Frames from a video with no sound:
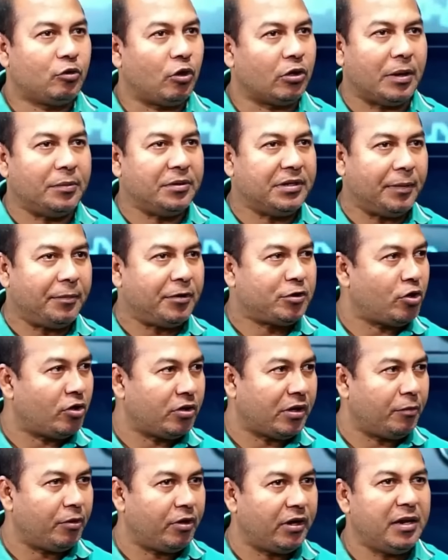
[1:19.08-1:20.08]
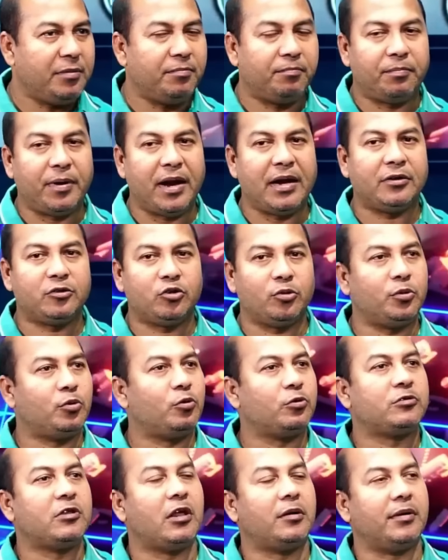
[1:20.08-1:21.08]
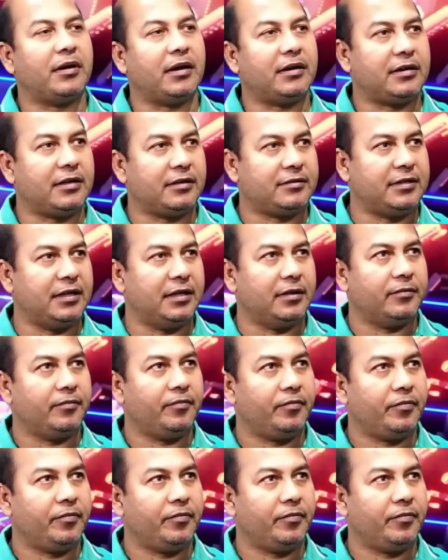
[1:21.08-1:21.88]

কথা আমি যে আমার শর্ট মনে নাই ব্যান ছবি করতে পারবে না ঠিক আছে